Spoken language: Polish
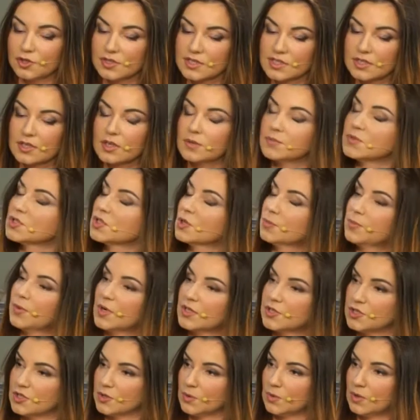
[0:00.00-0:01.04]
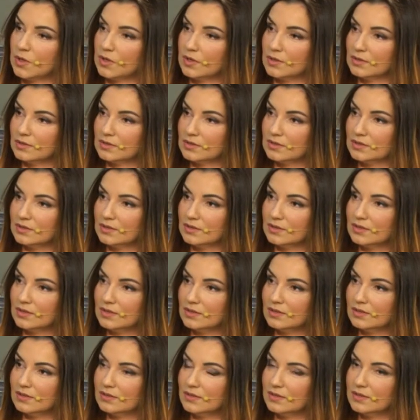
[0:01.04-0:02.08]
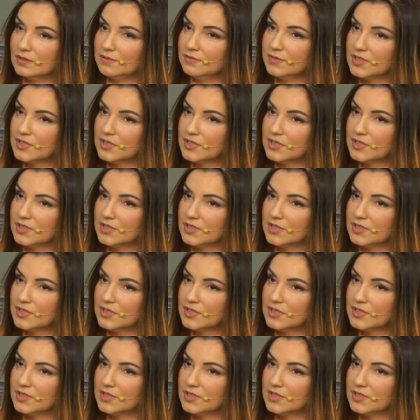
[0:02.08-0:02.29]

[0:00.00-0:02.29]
to ryzyko mi się opłaciło i, i,